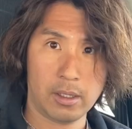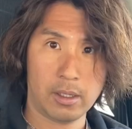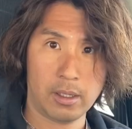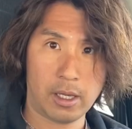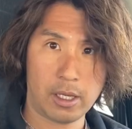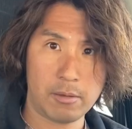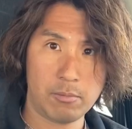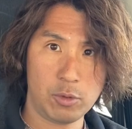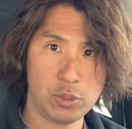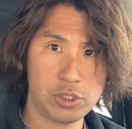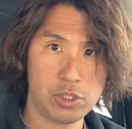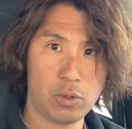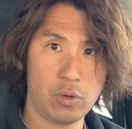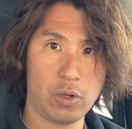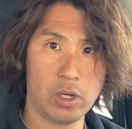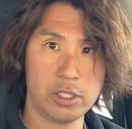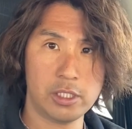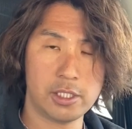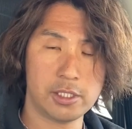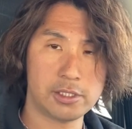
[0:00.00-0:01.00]
はい、もし
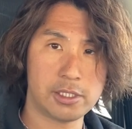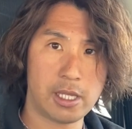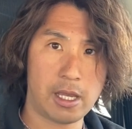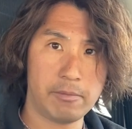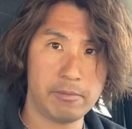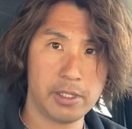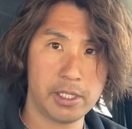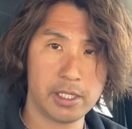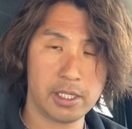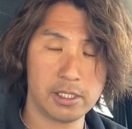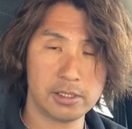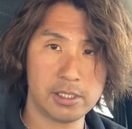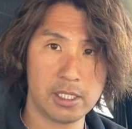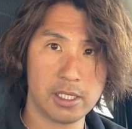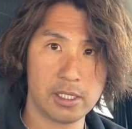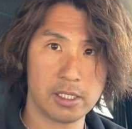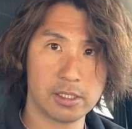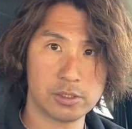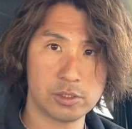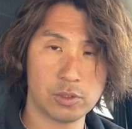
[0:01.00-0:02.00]
他にですね、アメリカ生
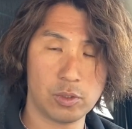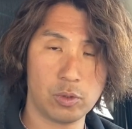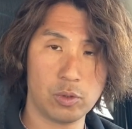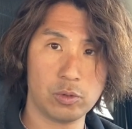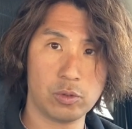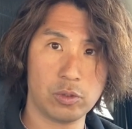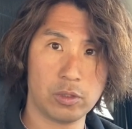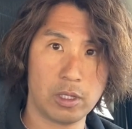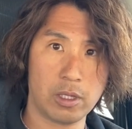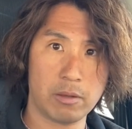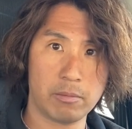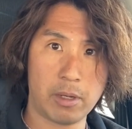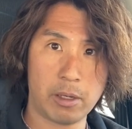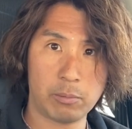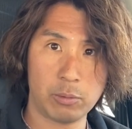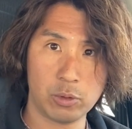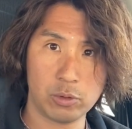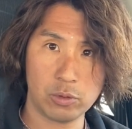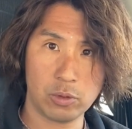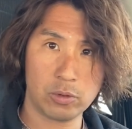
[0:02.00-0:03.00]
活のことで、まあ
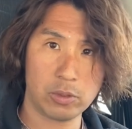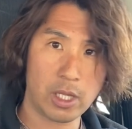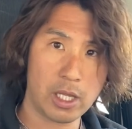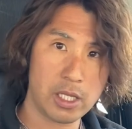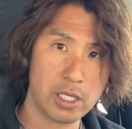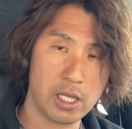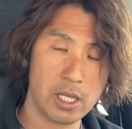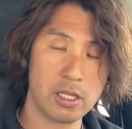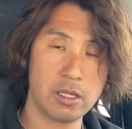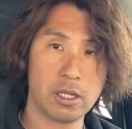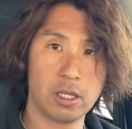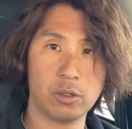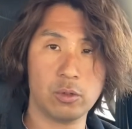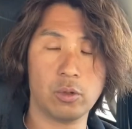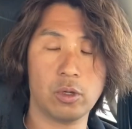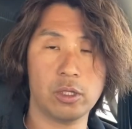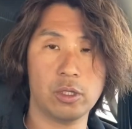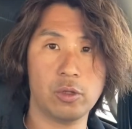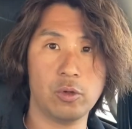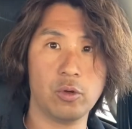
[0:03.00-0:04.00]
僕の体験談と
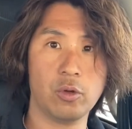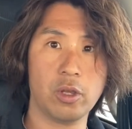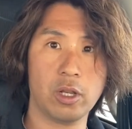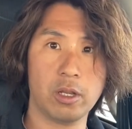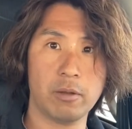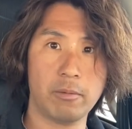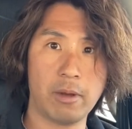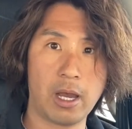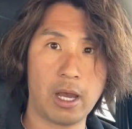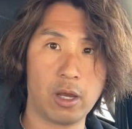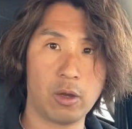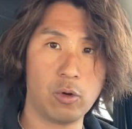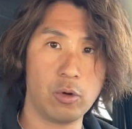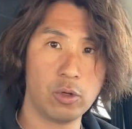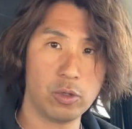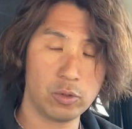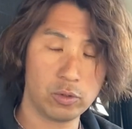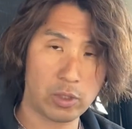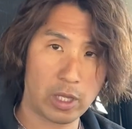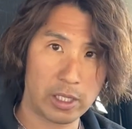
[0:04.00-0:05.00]
かで良ければ、こうい
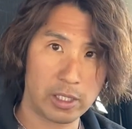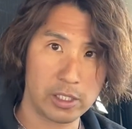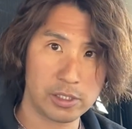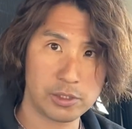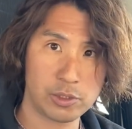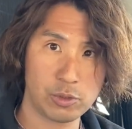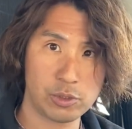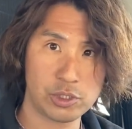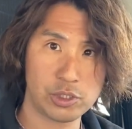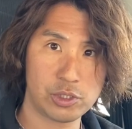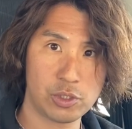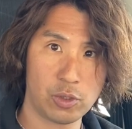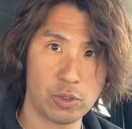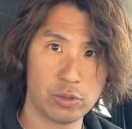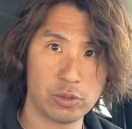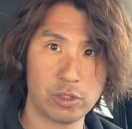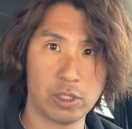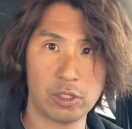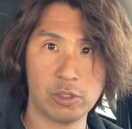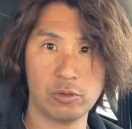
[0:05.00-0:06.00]
うこと話してほしいよっ
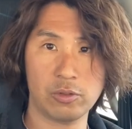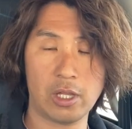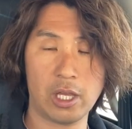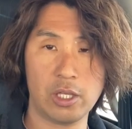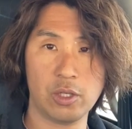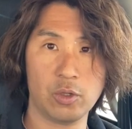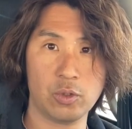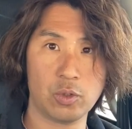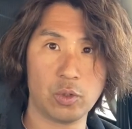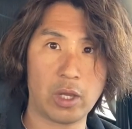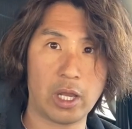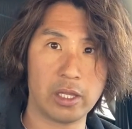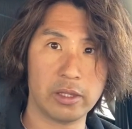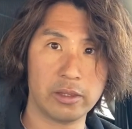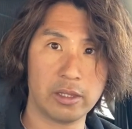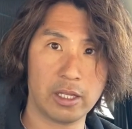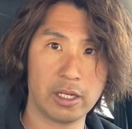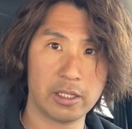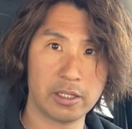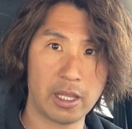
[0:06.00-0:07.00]
ていう内容とかあっ
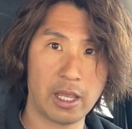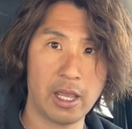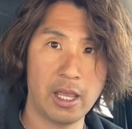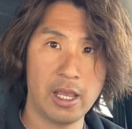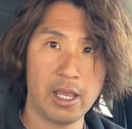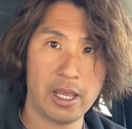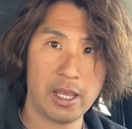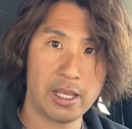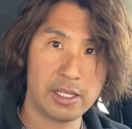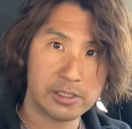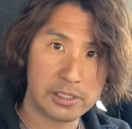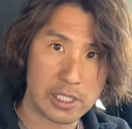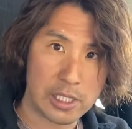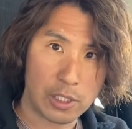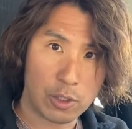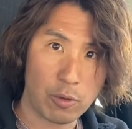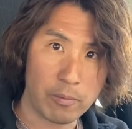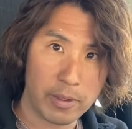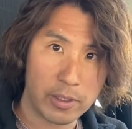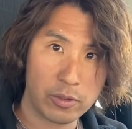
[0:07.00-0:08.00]
たらね、えー、ぜひ
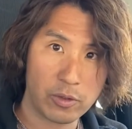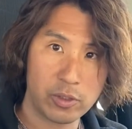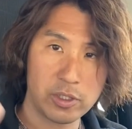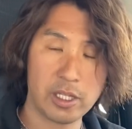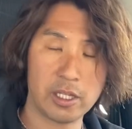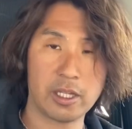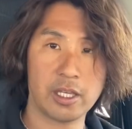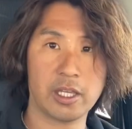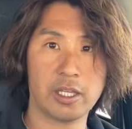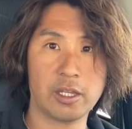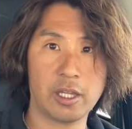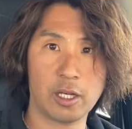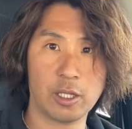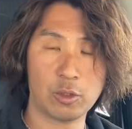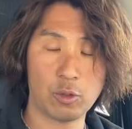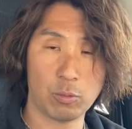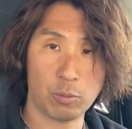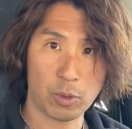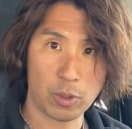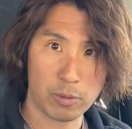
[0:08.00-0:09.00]
コメントいただけたら
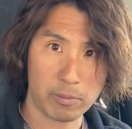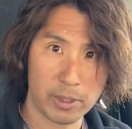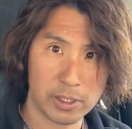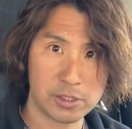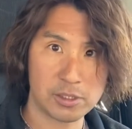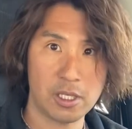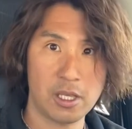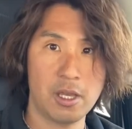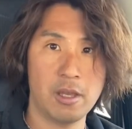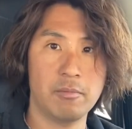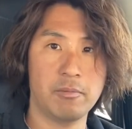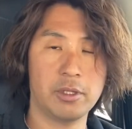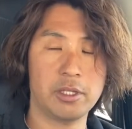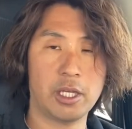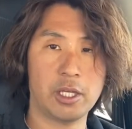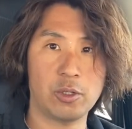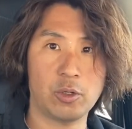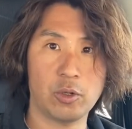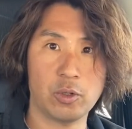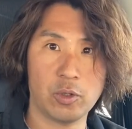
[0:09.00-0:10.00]
と思います。また
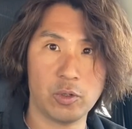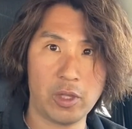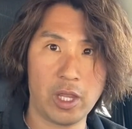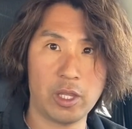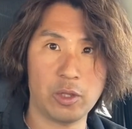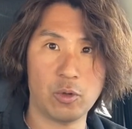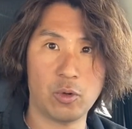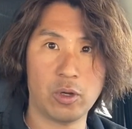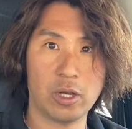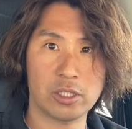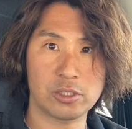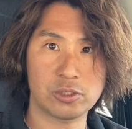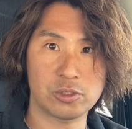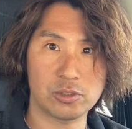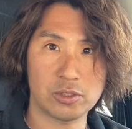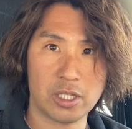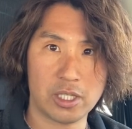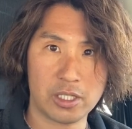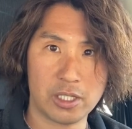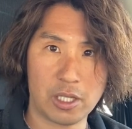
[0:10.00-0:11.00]
いろいろね、動画作っ
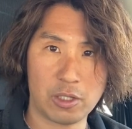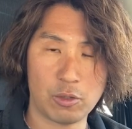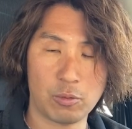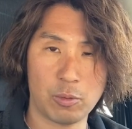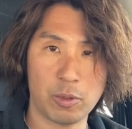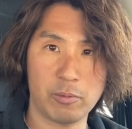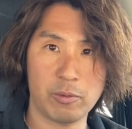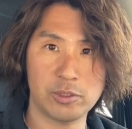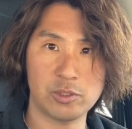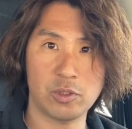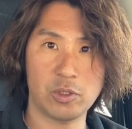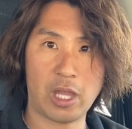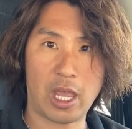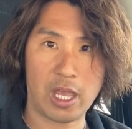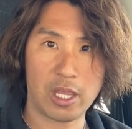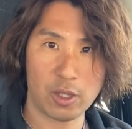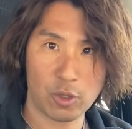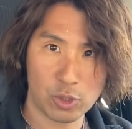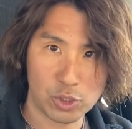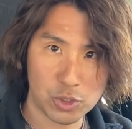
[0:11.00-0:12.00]
ていきたいと思いますので、
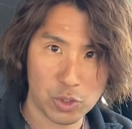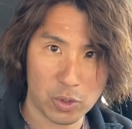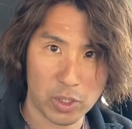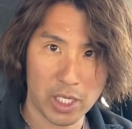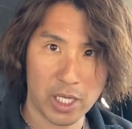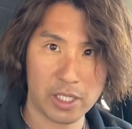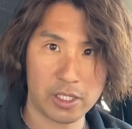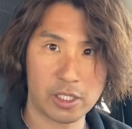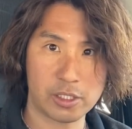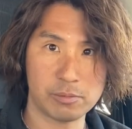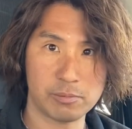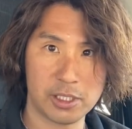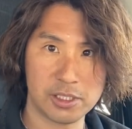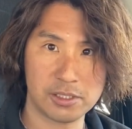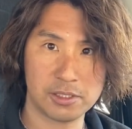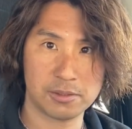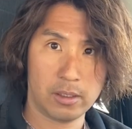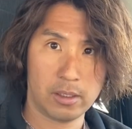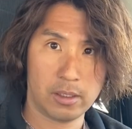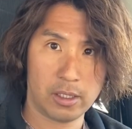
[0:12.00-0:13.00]
よろしくお願いいたしま
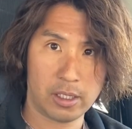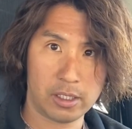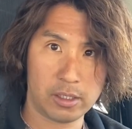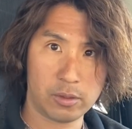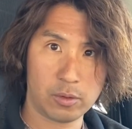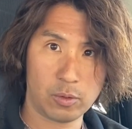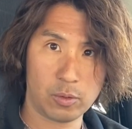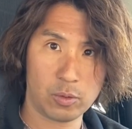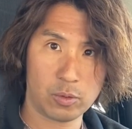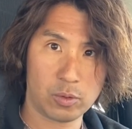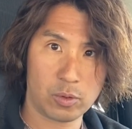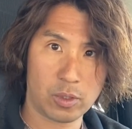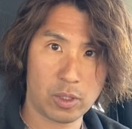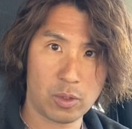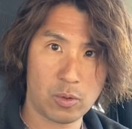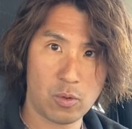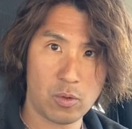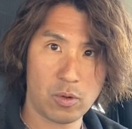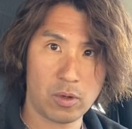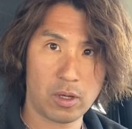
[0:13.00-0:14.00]
す。はい、ということで
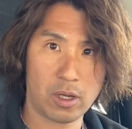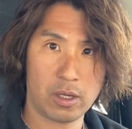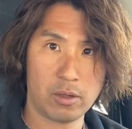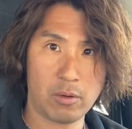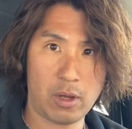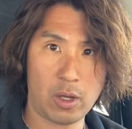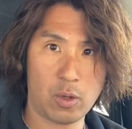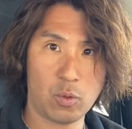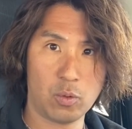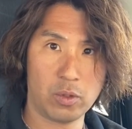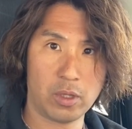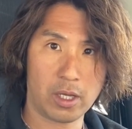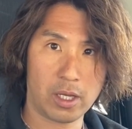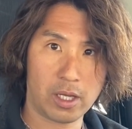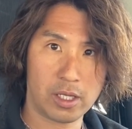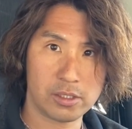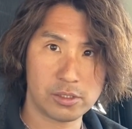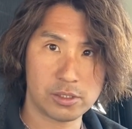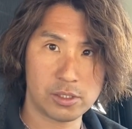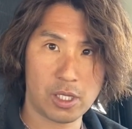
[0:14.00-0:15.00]
今回はこんな
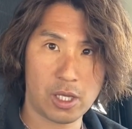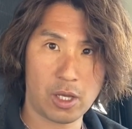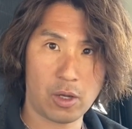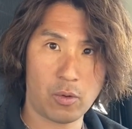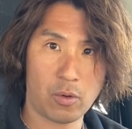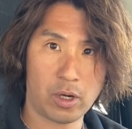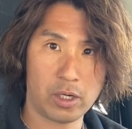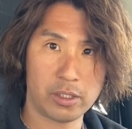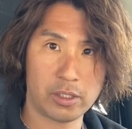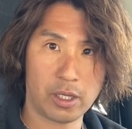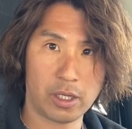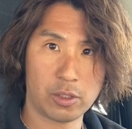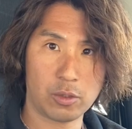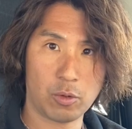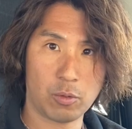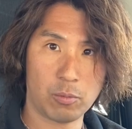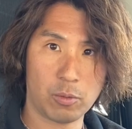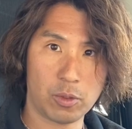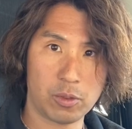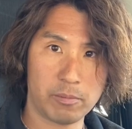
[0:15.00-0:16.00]
感じで終わりたいと
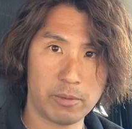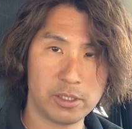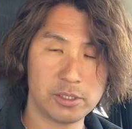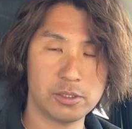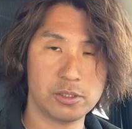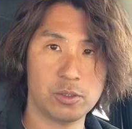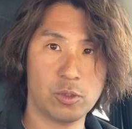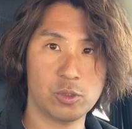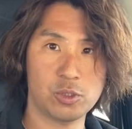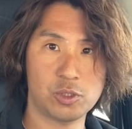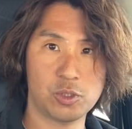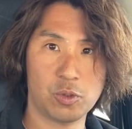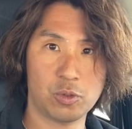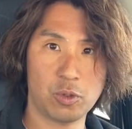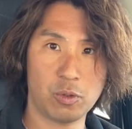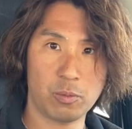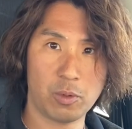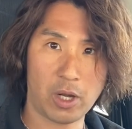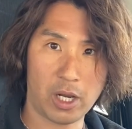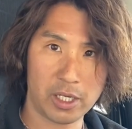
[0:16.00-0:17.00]
思います。ご視聴
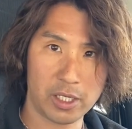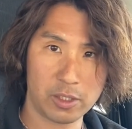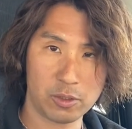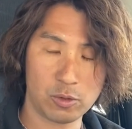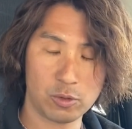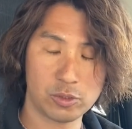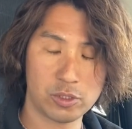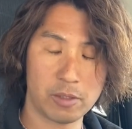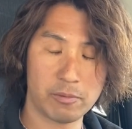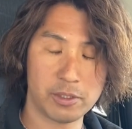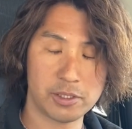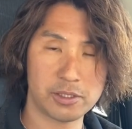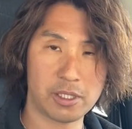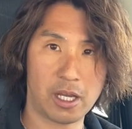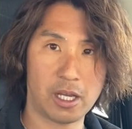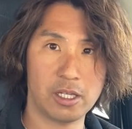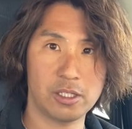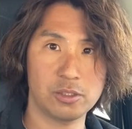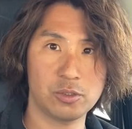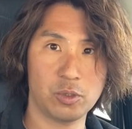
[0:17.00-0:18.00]
どうもありがとうございました。
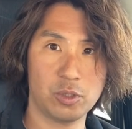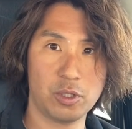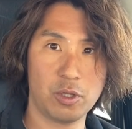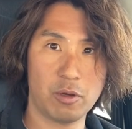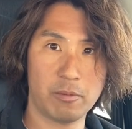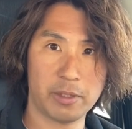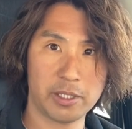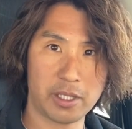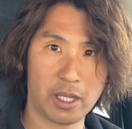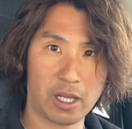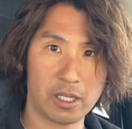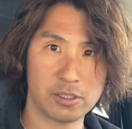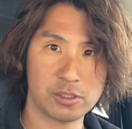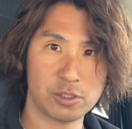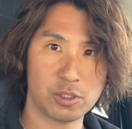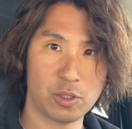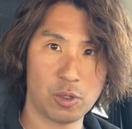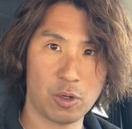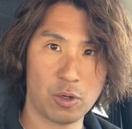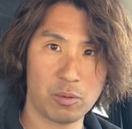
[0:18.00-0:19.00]
それではまた
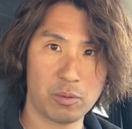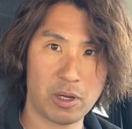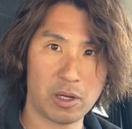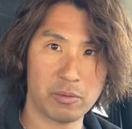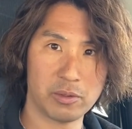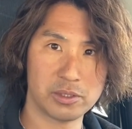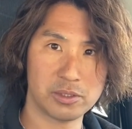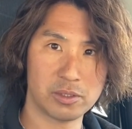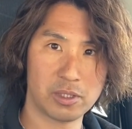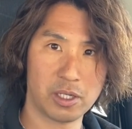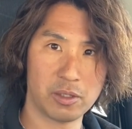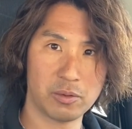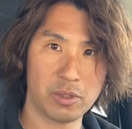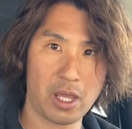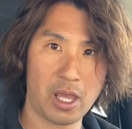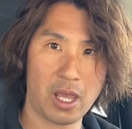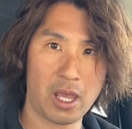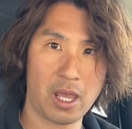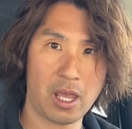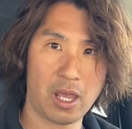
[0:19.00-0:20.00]
次のパーウエストライフ
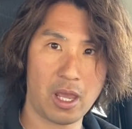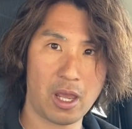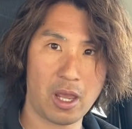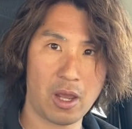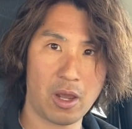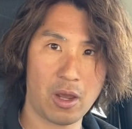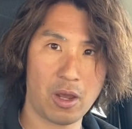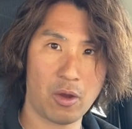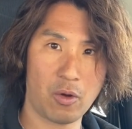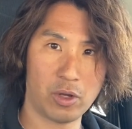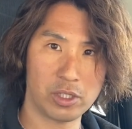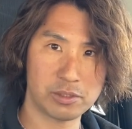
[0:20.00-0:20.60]
でお会い